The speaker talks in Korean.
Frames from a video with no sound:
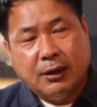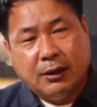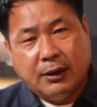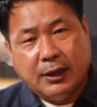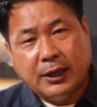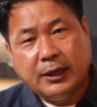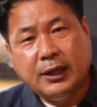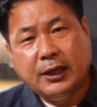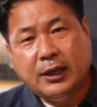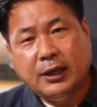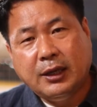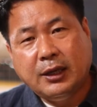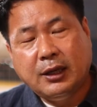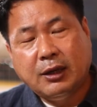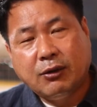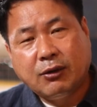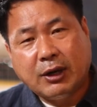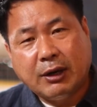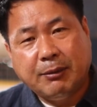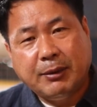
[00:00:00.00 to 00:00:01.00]

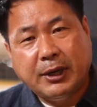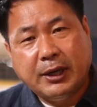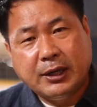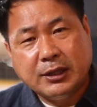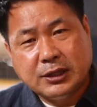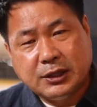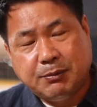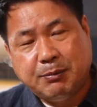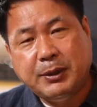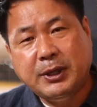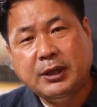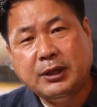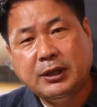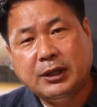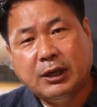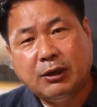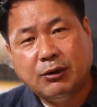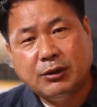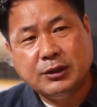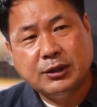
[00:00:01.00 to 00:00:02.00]
레디라고 카메라
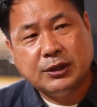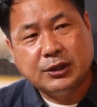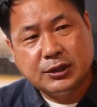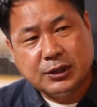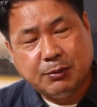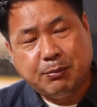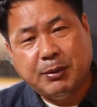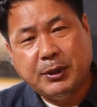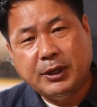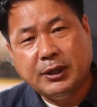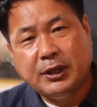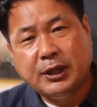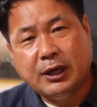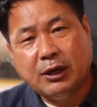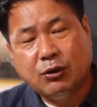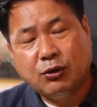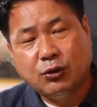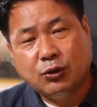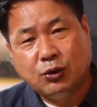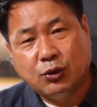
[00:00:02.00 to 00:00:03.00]
스피드라고 해서
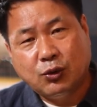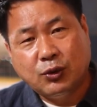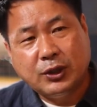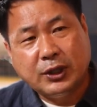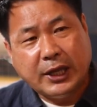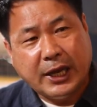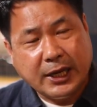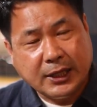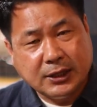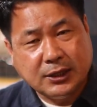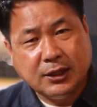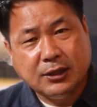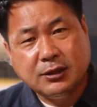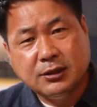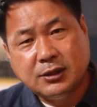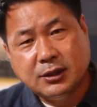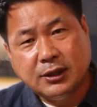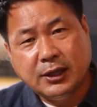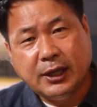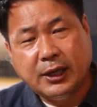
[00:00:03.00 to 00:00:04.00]
스피드라고 돌리
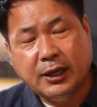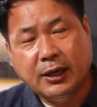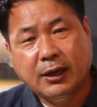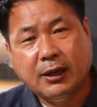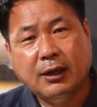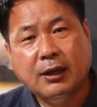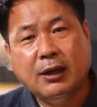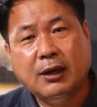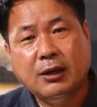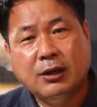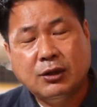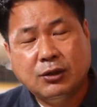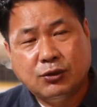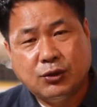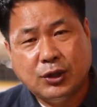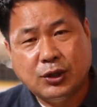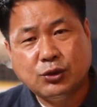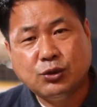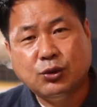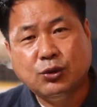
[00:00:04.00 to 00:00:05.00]
액션 전에
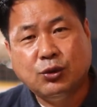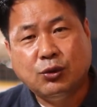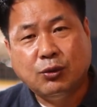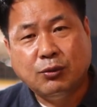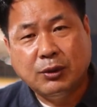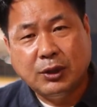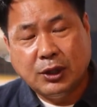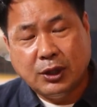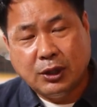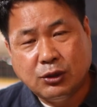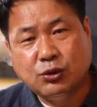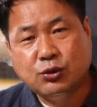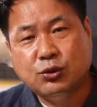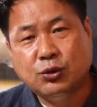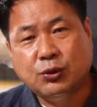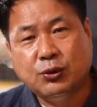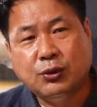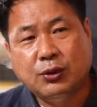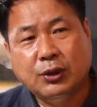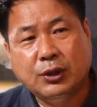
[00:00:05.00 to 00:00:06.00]
최소
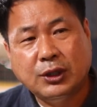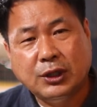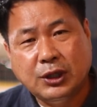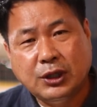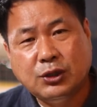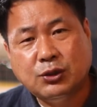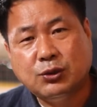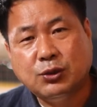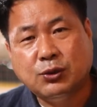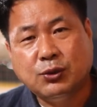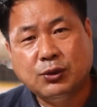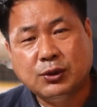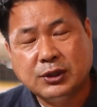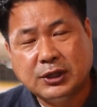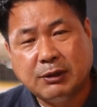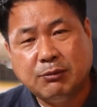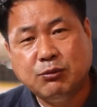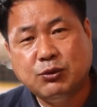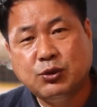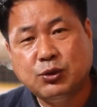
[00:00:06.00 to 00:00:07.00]
1초, 2초,
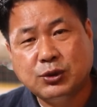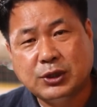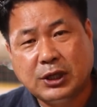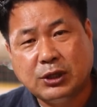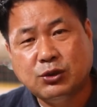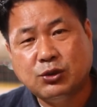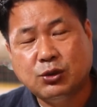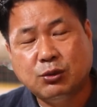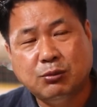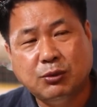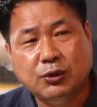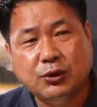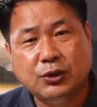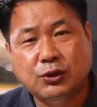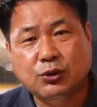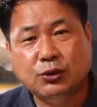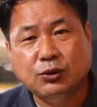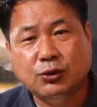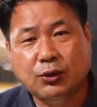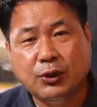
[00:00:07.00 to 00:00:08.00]
3초, 4초 뭐
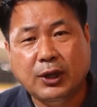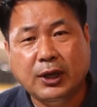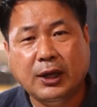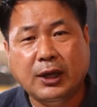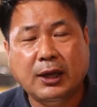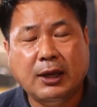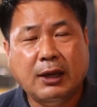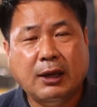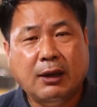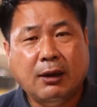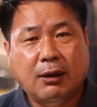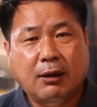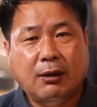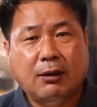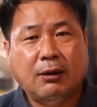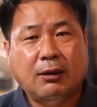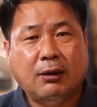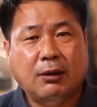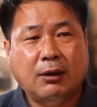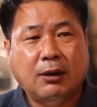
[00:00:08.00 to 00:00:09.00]
이 정도의
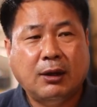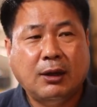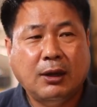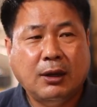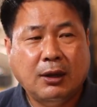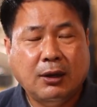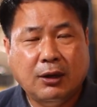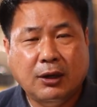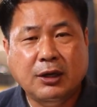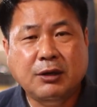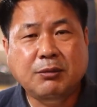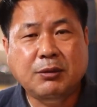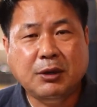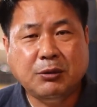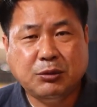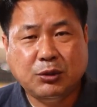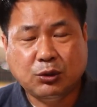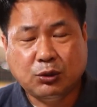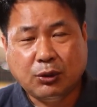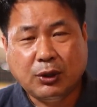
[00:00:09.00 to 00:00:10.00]
어, 의미
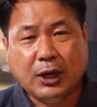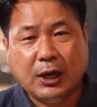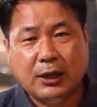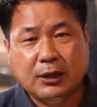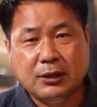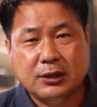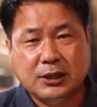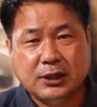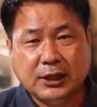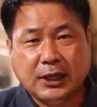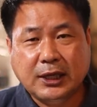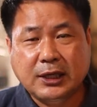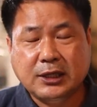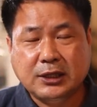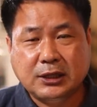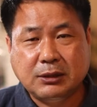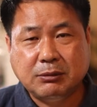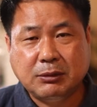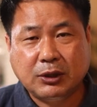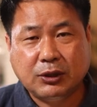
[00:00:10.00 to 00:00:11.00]
없이 돌아가는 시간이
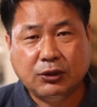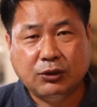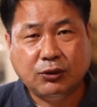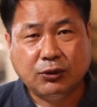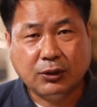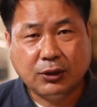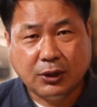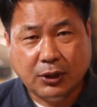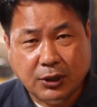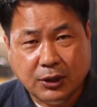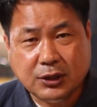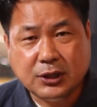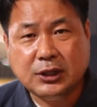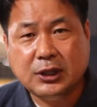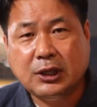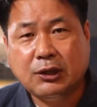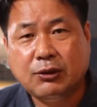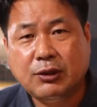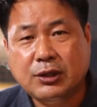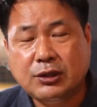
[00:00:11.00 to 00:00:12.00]
있습니다. 그리고
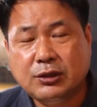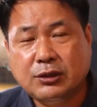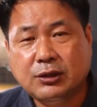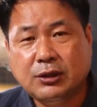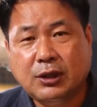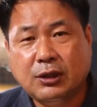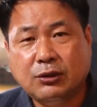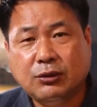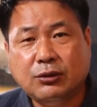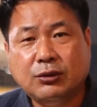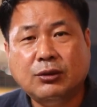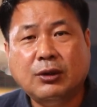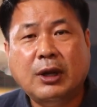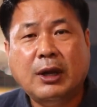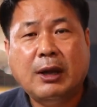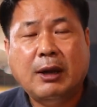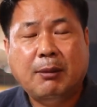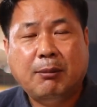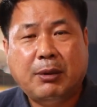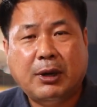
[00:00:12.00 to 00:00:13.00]
컷이라고 했을 때도
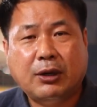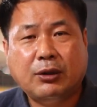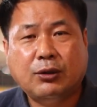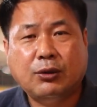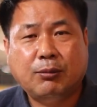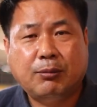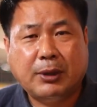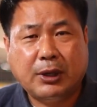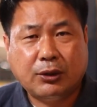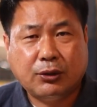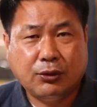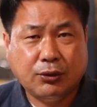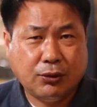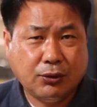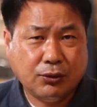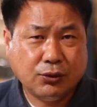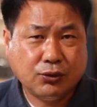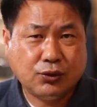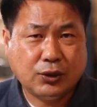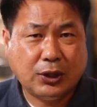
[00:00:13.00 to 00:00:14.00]
바로,
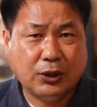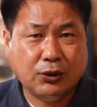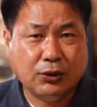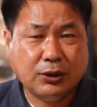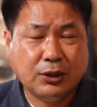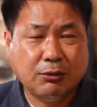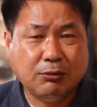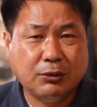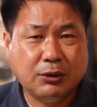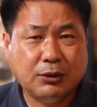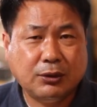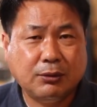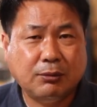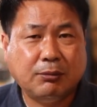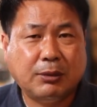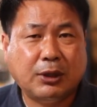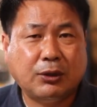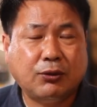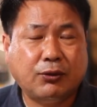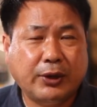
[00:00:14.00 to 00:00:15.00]
바로
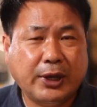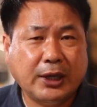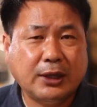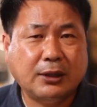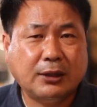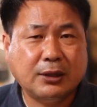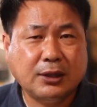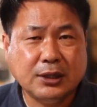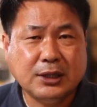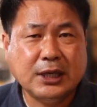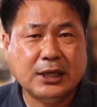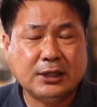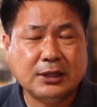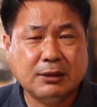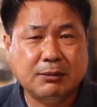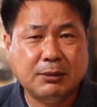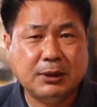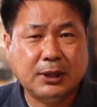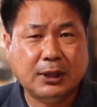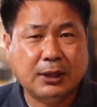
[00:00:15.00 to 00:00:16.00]
촬영팀들은 바로 렉을 끄지
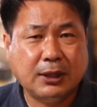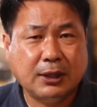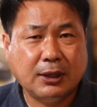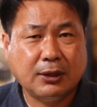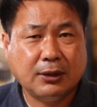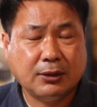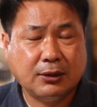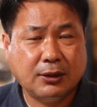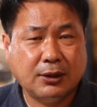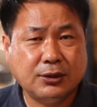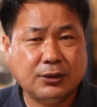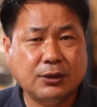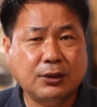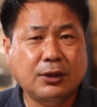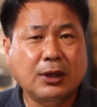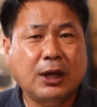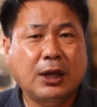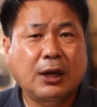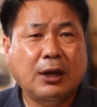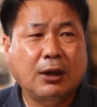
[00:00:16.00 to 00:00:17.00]
않습니다. 그래서